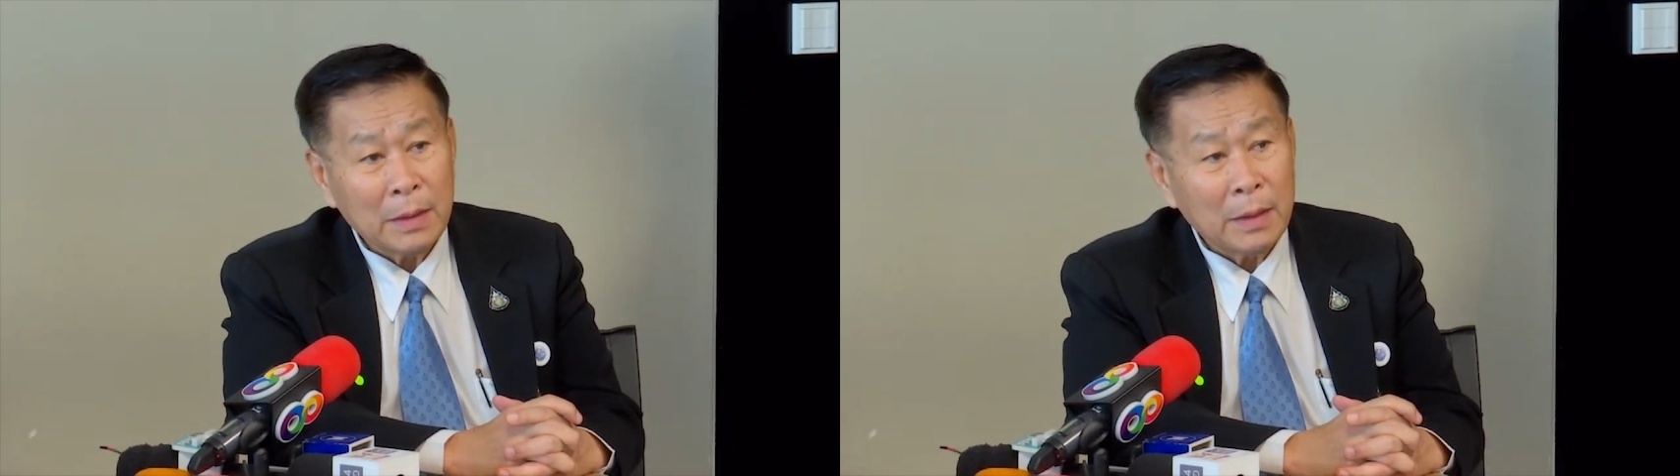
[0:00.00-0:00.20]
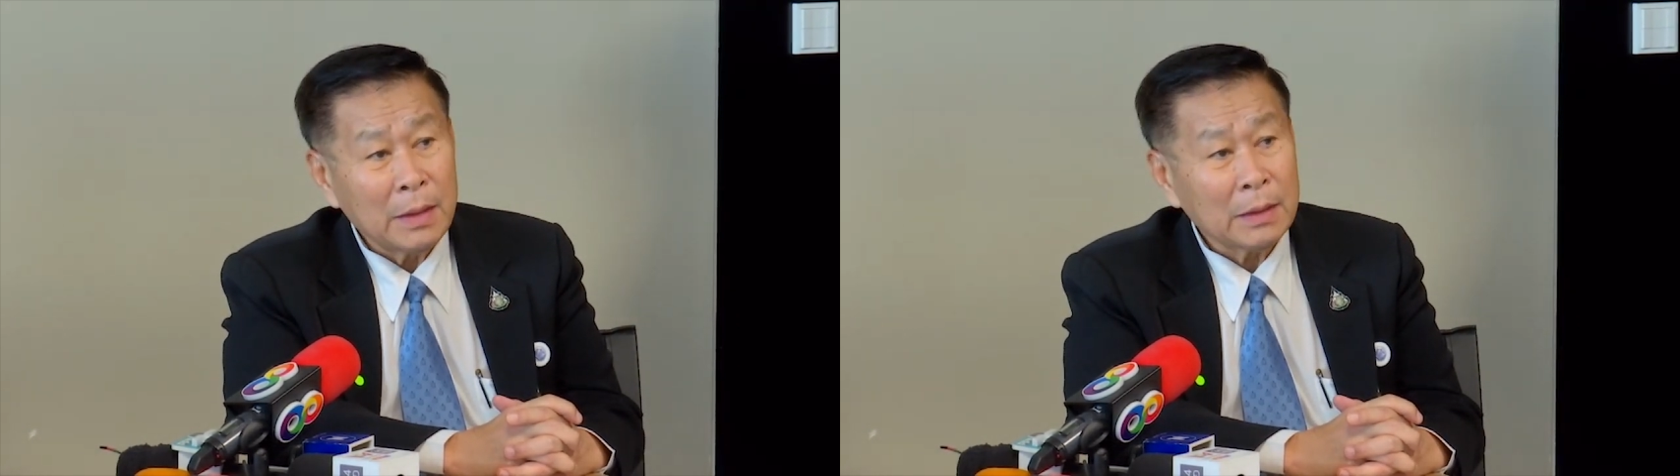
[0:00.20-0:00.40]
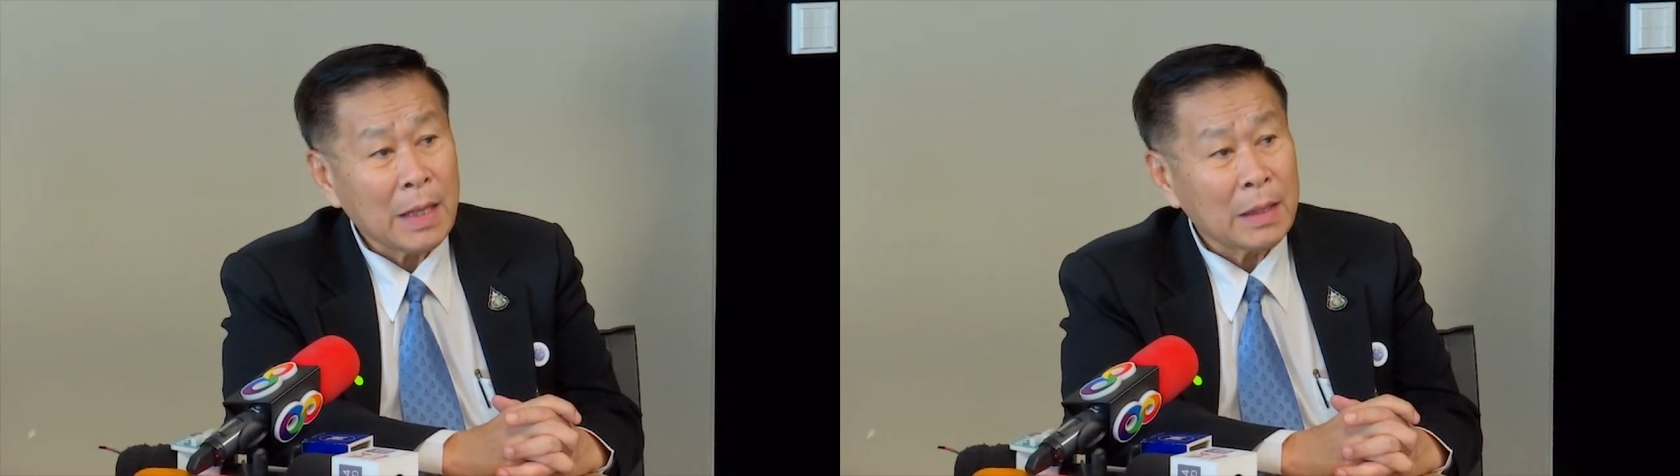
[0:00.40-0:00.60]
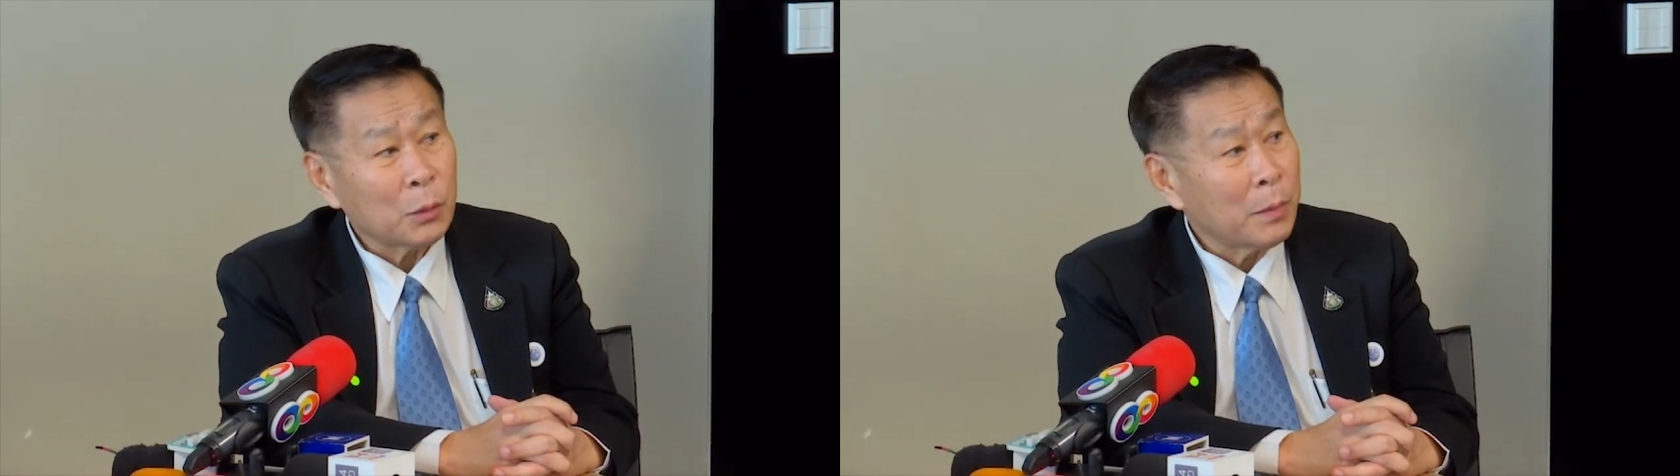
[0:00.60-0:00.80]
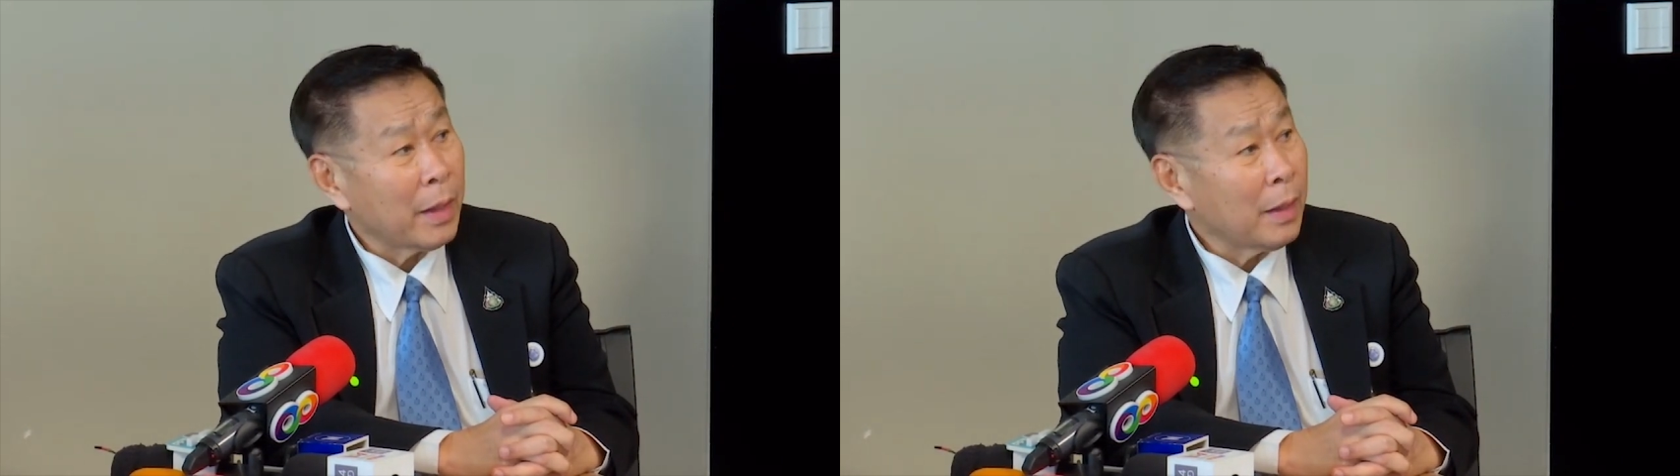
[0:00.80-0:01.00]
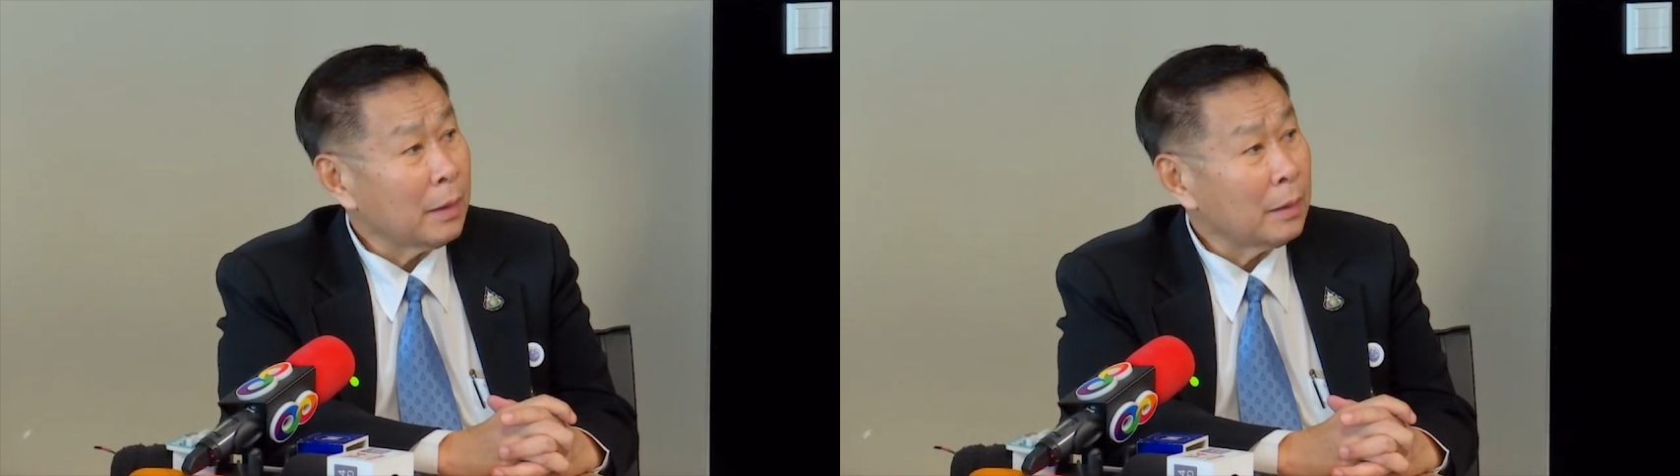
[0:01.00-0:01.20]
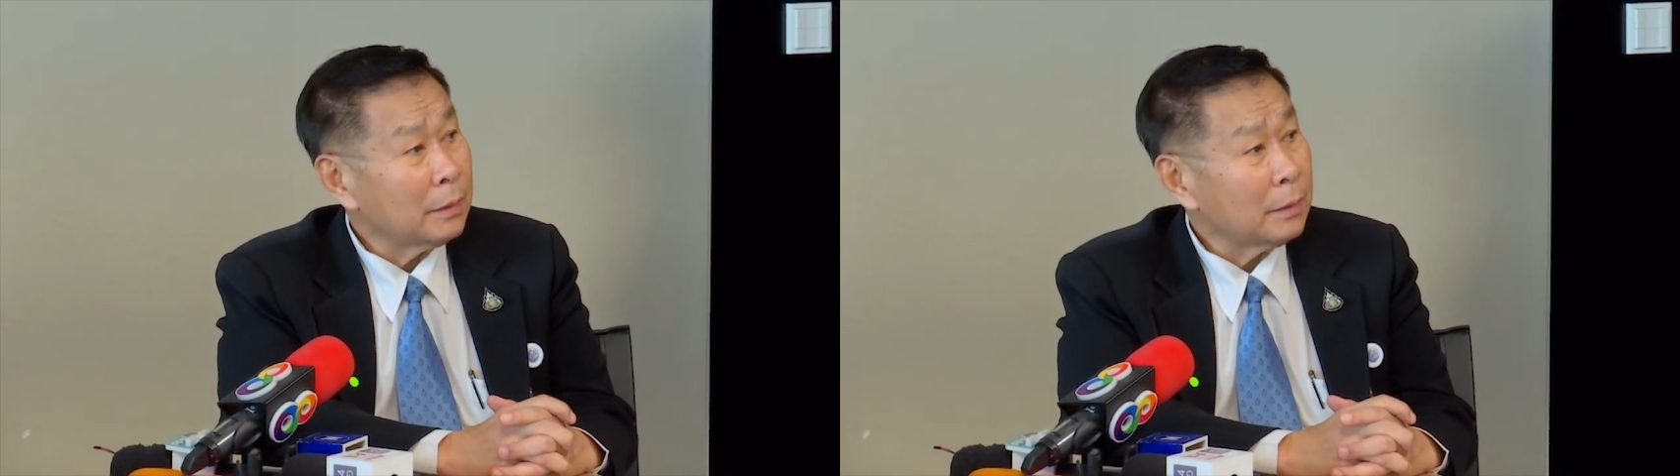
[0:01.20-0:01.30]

เคยเลือกตั้งถูกไหมฮะ